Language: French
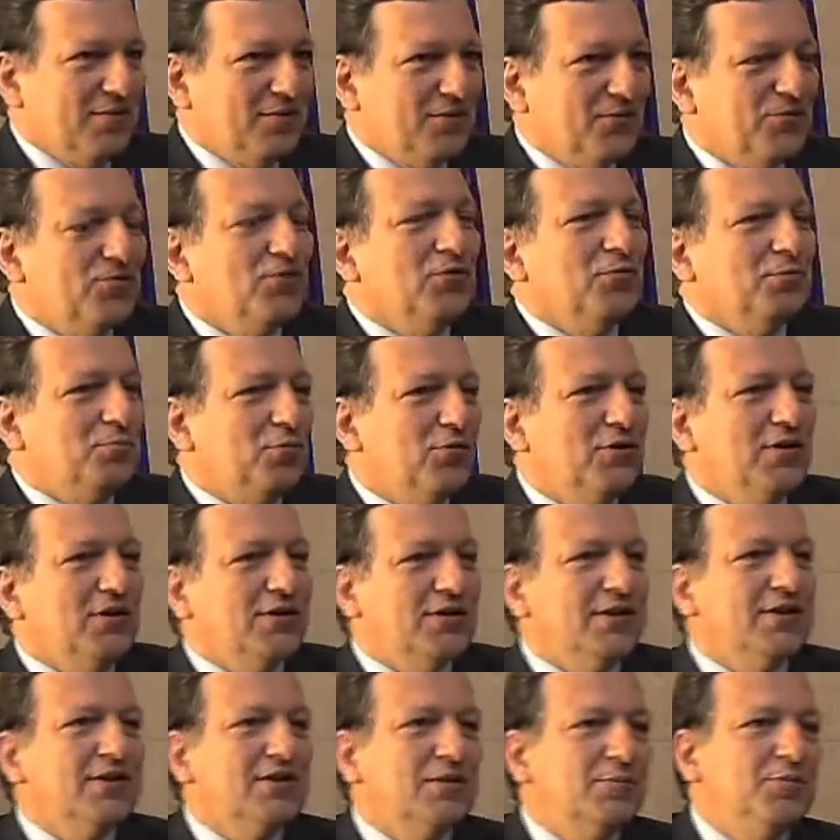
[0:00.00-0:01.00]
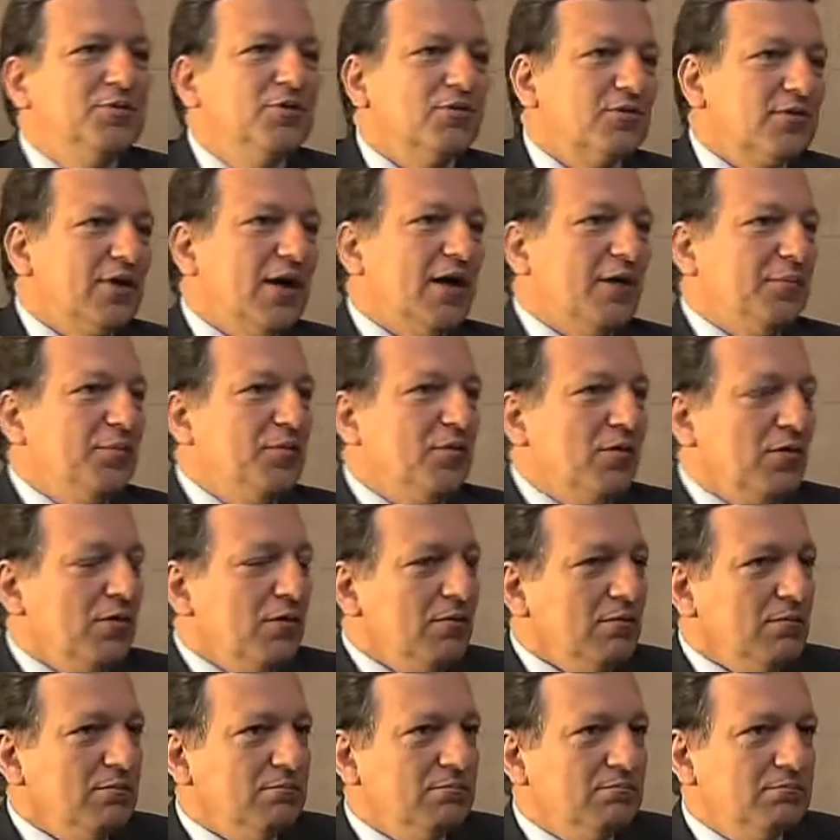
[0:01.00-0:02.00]
d'une politique de
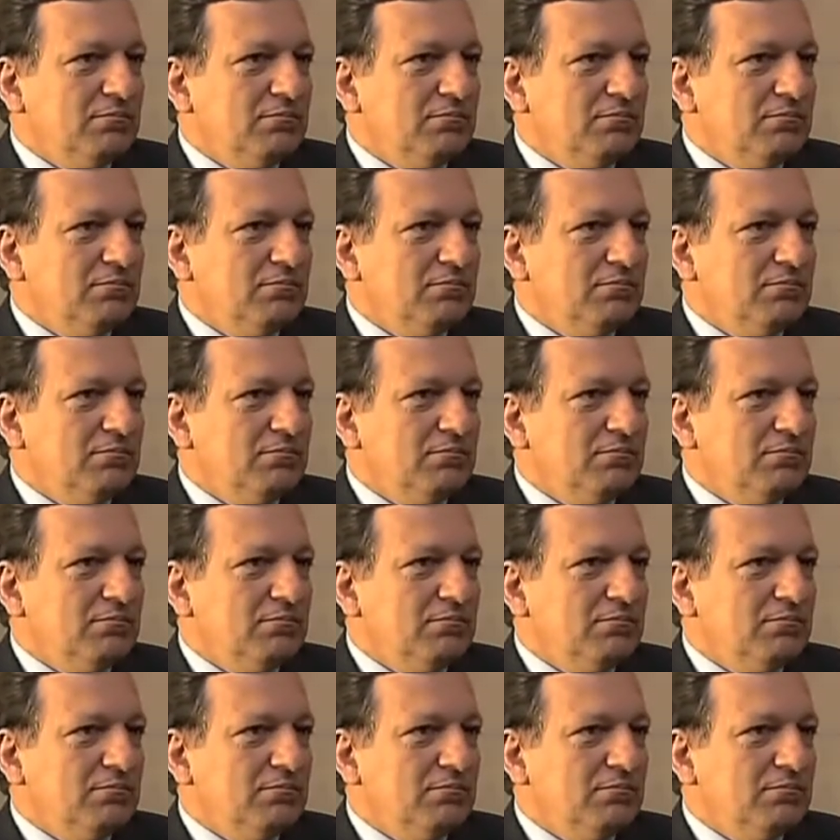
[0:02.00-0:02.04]
biocarburants,